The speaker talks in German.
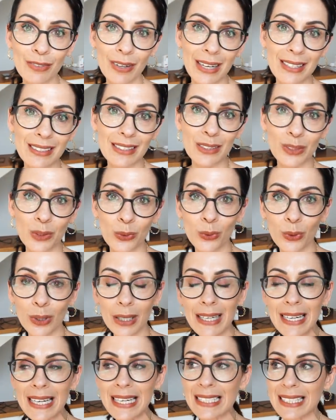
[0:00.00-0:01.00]
zwar ist es so,
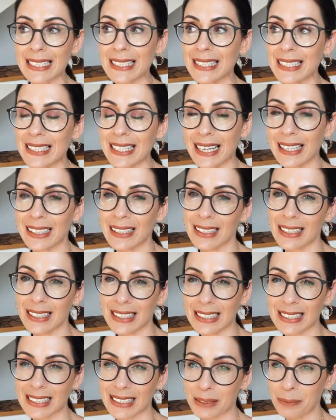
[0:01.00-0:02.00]
dass ich denke,
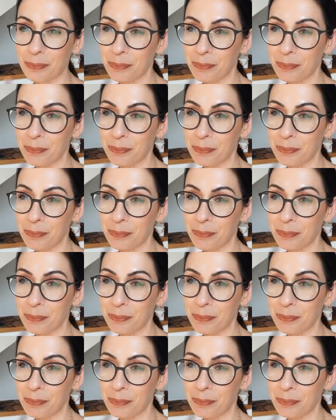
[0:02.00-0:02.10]
dass